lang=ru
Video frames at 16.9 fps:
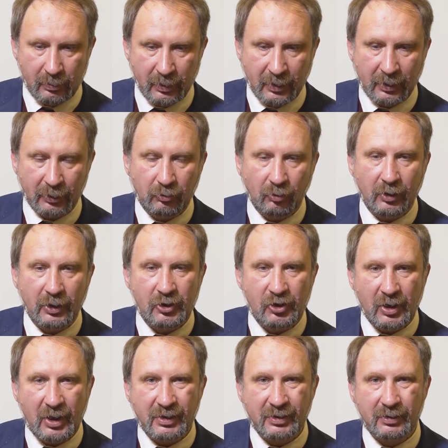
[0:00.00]
на
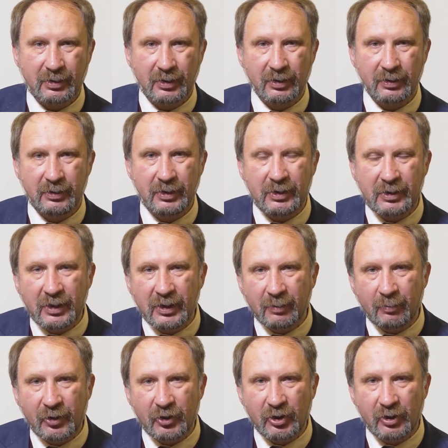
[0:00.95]
которые часто не
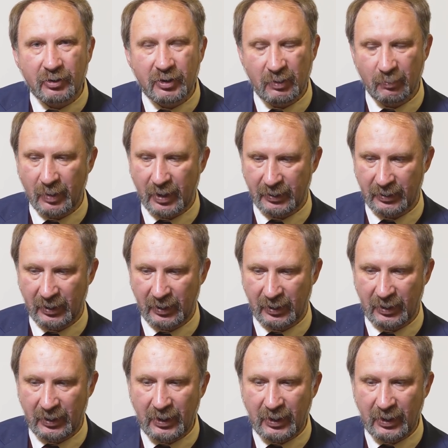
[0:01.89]
сильно обращают внимание